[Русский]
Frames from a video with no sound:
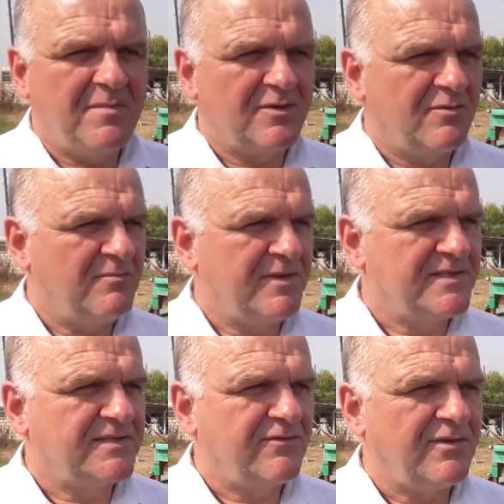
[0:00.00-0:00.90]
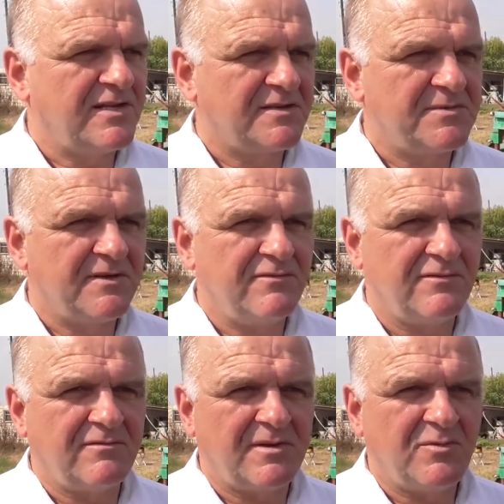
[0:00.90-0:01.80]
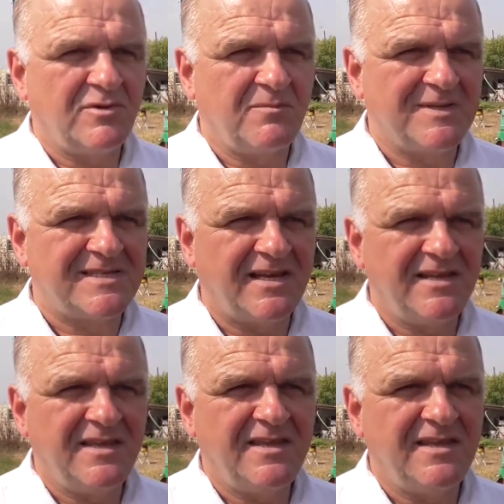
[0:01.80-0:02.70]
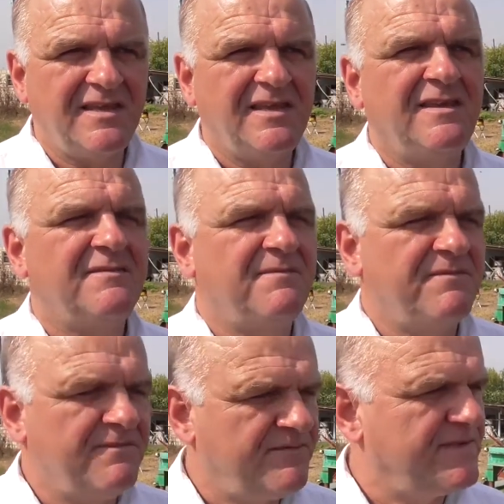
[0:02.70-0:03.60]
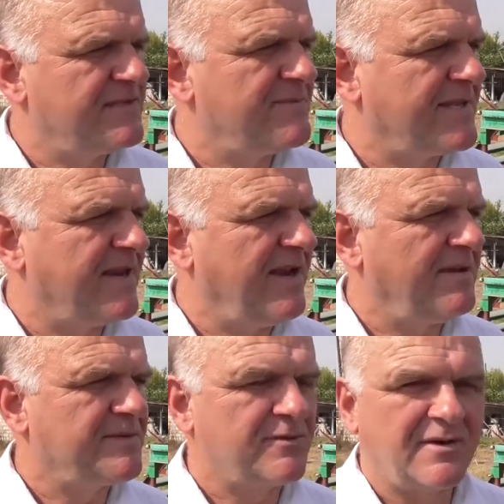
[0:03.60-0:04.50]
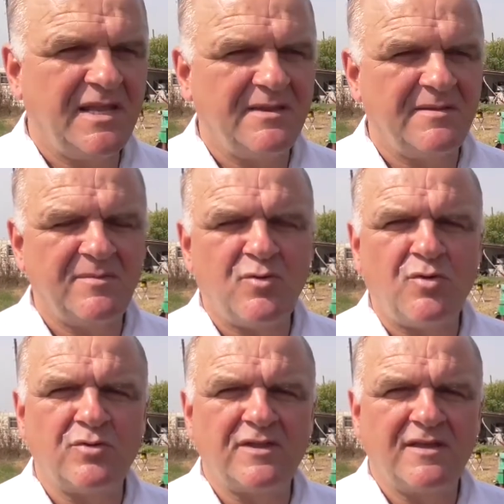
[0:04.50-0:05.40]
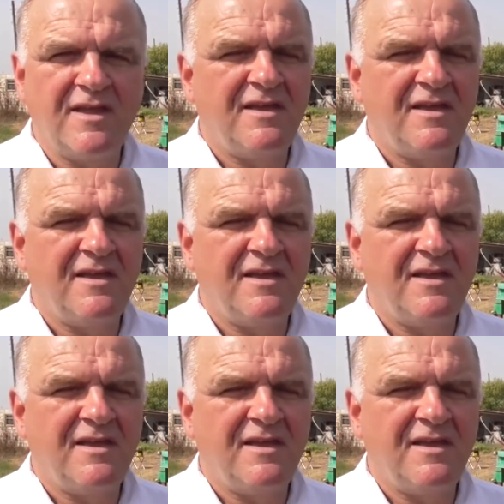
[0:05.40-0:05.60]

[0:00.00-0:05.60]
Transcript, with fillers: Поэтому большинство наших пчеловодов работают по старинке и в связи с материальным затруднением не могут